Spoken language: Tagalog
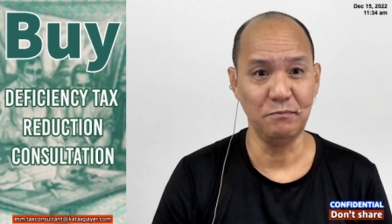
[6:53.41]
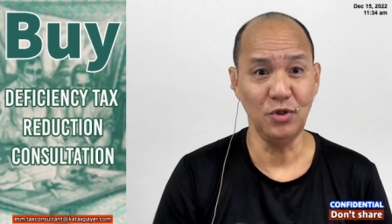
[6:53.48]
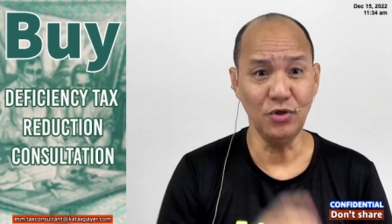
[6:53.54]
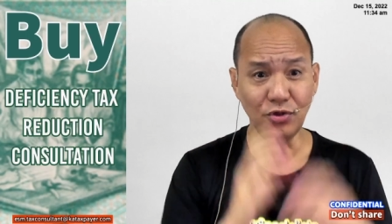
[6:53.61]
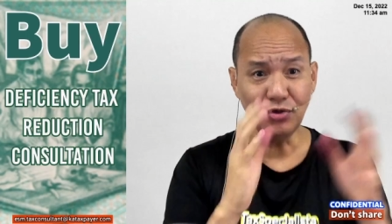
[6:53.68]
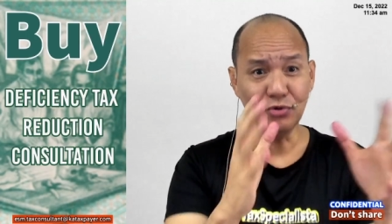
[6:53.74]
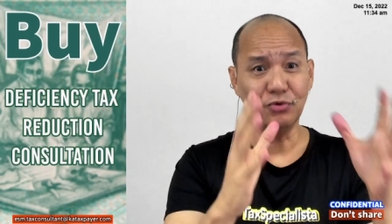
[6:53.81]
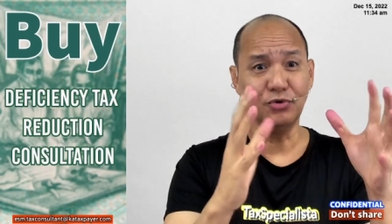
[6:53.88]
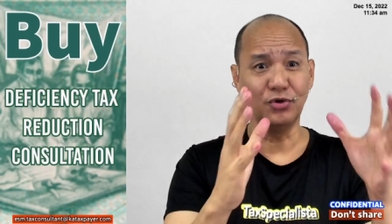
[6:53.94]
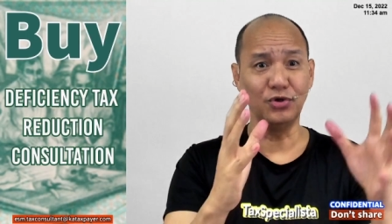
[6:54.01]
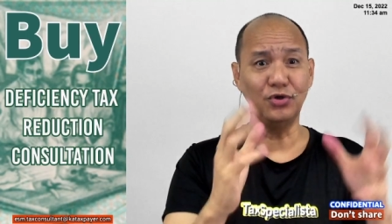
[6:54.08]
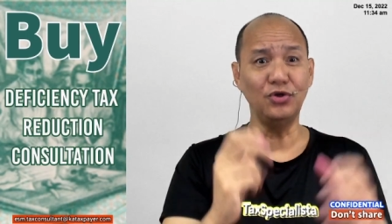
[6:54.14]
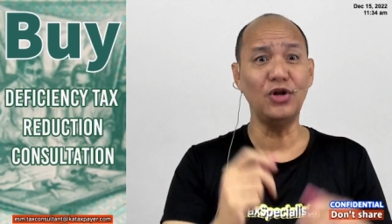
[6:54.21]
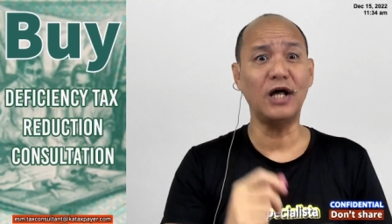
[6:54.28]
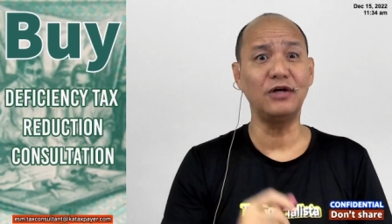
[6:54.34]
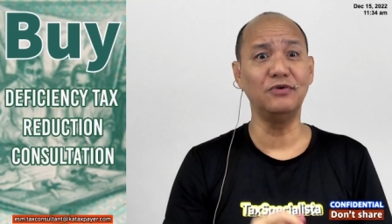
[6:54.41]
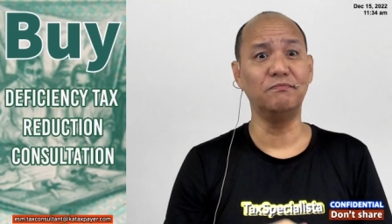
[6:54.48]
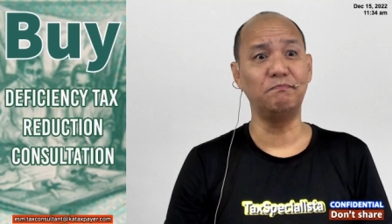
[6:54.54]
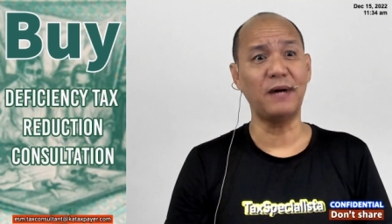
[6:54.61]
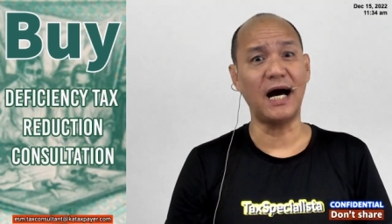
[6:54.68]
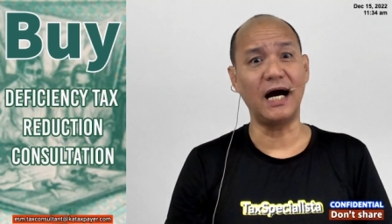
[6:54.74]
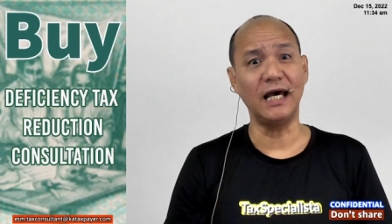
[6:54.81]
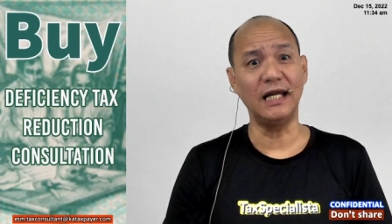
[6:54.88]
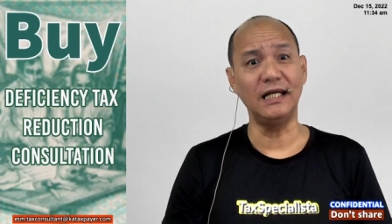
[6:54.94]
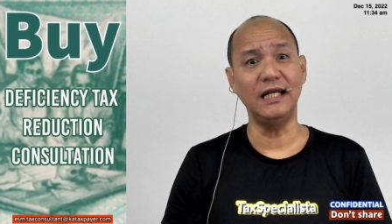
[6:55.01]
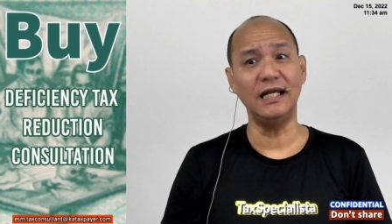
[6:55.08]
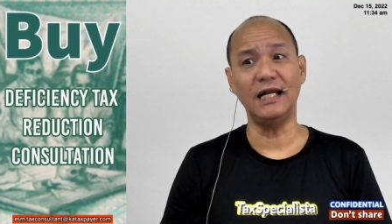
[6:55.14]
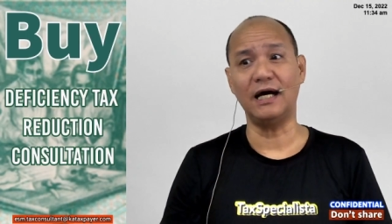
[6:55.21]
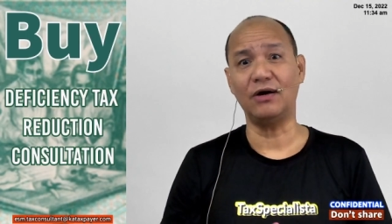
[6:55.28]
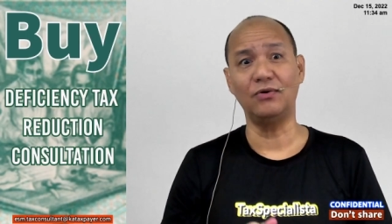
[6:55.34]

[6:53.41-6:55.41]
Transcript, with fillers: Yun yung yun lang yung pangil nila.